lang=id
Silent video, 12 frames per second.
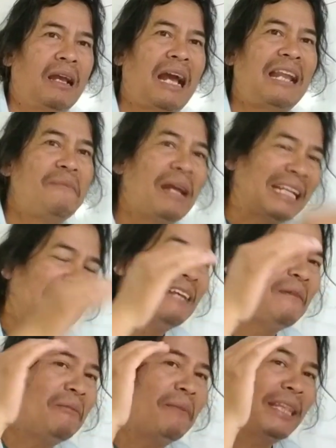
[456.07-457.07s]

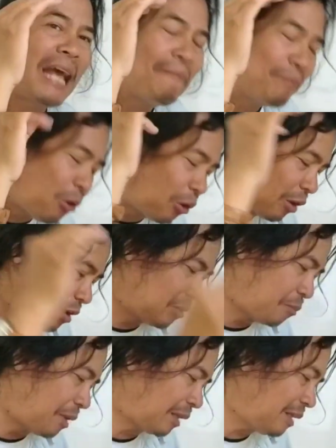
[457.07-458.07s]
kalimat-kalimat metafor
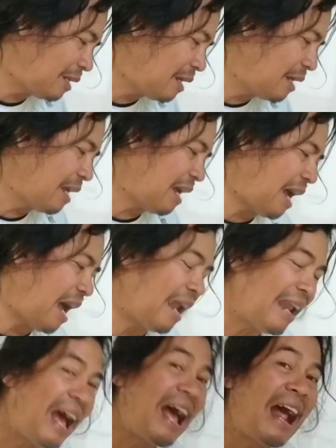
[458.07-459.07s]
seperti
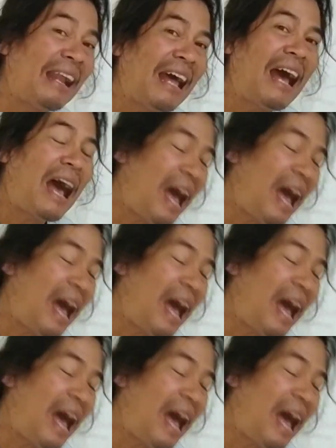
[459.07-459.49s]
anak-anak